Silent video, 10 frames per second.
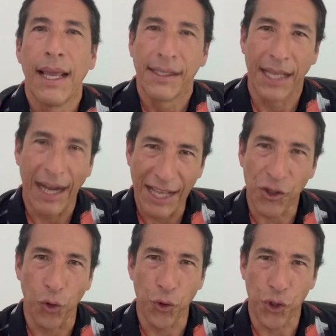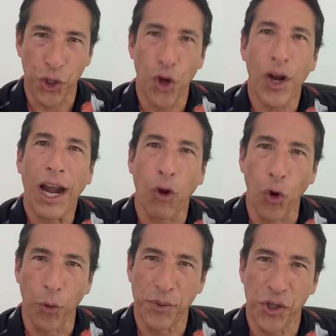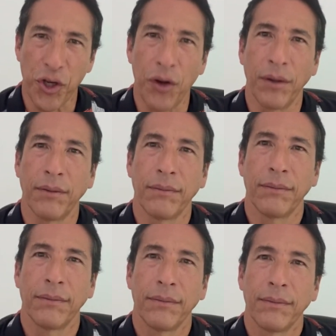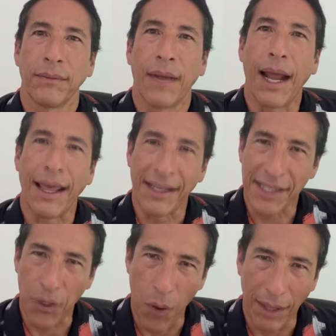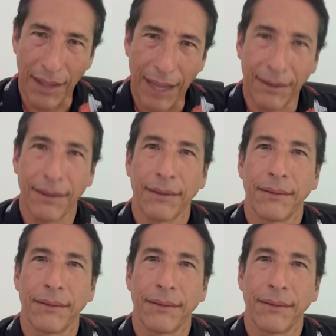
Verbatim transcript: ser la solución a la corrupción, a la desigualdad,